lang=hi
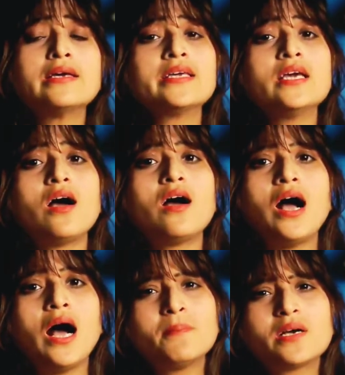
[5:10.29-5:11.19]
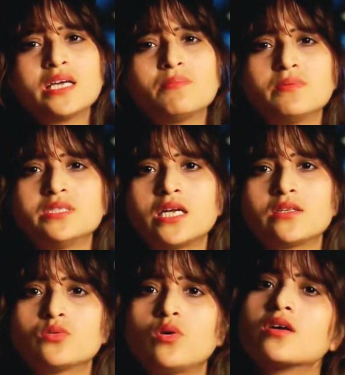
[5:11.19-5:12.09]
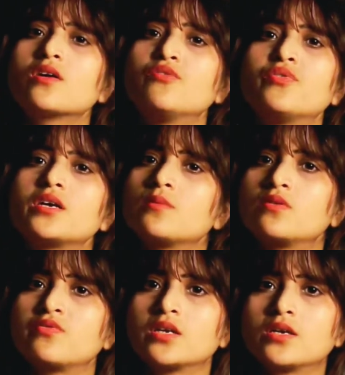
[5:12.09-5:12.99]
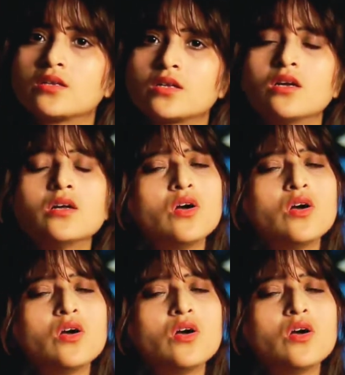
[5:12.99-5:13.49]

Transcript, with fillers: कि हम कहीं पे भी जाते हैं तो अनकंफर्टेबल फील करते हैं